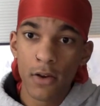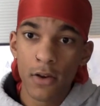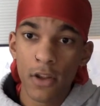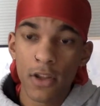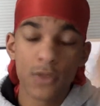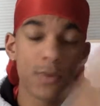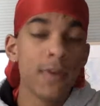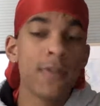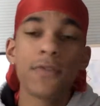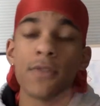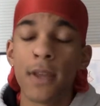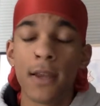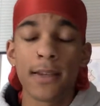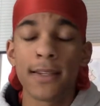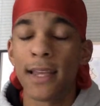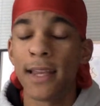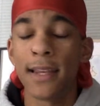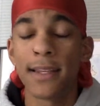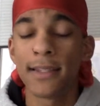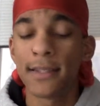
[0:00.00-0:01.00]
suivre
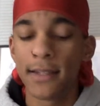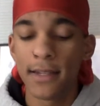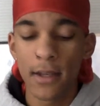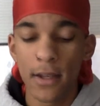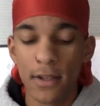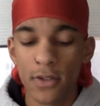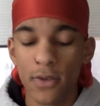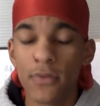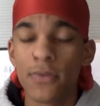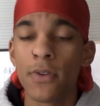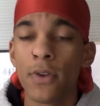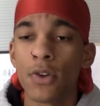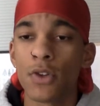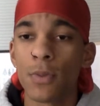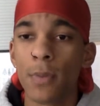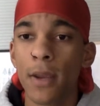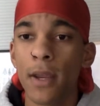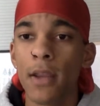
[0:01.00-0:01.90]
sa, destinée, de suivre son chemin.